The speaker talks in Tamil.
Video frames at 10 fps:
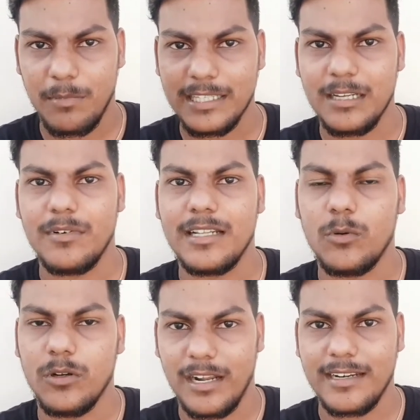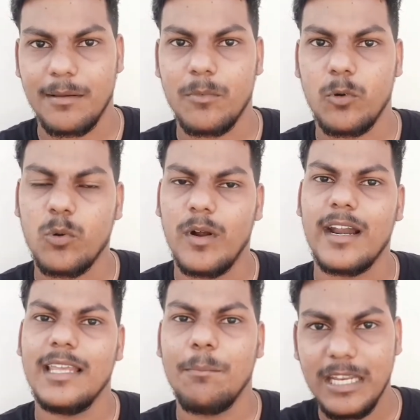மதம்ன்றது ஒன்று நம்
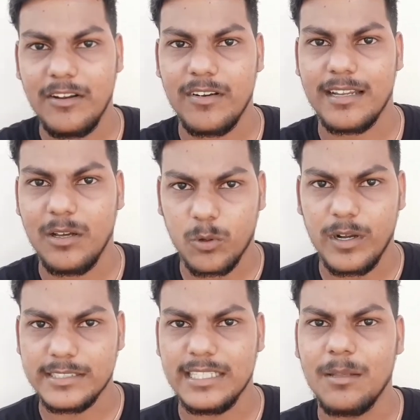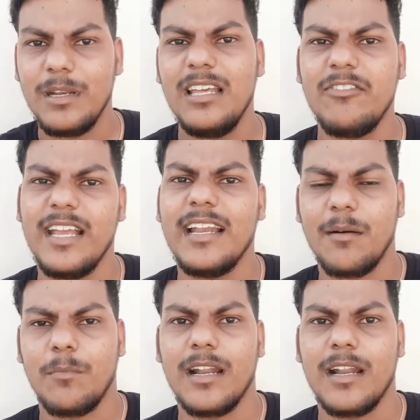உருவானதே பிலீவ்னால தான் உருவாச்சு அந்த பிலீஃப் ஏன் நம்ம